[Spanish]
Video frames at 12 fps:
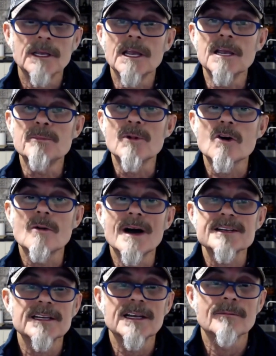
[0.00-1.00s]
y poco
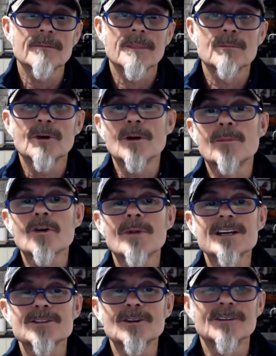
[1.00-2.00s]
más, ¿eh? Bueno, poco
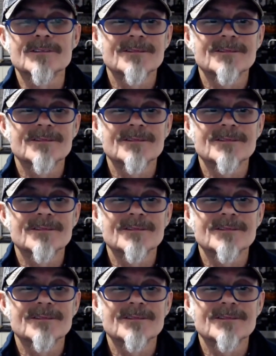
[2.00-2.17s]
más no.